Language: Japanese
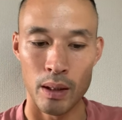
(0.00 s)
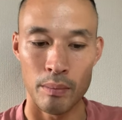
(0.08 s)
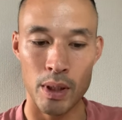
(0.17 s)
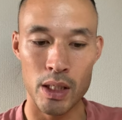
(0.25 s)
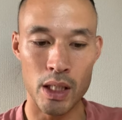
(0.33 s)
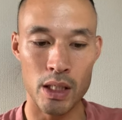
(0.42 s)

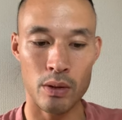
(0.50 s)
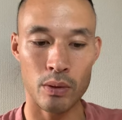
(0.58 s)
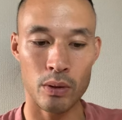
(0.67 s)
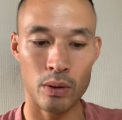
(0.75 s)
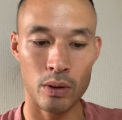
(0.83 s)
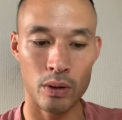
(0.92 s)
まあ、しかしこ
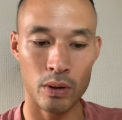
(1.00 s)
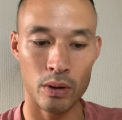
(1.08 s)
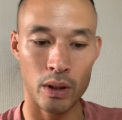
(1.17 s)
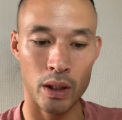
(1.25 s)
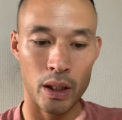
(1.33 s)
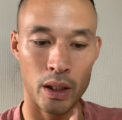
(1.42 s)

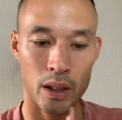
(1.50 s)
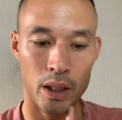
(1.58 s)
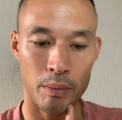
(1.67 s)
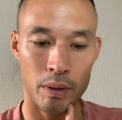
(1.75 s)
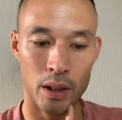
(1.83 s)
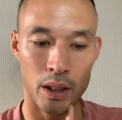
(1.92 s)
の、えー、
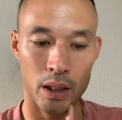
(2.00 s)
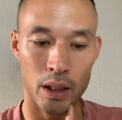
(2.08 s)
アメリカ